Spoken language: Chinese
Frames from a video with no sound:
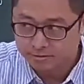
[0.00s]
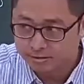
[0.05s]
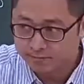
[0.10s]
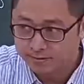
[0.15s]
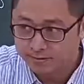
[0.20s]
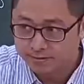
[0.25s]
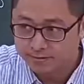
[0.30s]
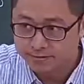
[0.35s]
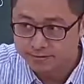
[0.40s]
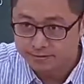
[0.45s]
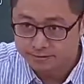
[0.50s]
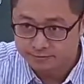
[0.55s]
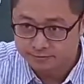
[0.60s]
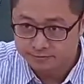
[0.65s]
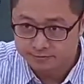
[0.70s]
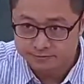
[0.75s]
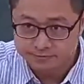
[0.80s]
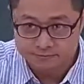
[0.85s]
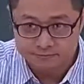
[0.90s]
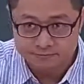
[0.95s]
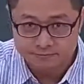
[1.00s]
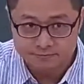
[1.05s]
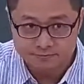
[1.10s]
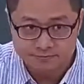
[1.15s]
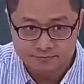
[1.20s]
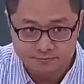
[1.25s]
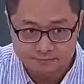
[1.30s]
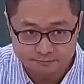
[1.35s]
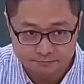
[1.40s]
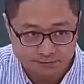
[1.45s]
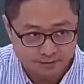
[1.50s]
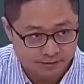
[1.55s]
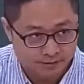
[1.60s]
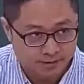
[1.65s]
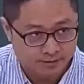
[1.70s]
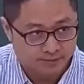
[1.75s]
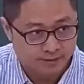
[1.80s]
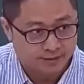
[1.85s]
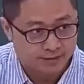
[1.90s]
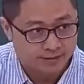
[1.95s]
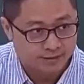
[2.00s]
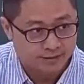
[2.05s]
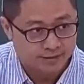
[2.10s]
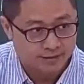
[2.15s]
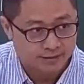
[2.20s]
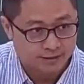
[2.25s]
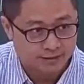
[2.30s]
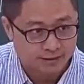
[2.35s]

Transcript: 到这边，可以吗？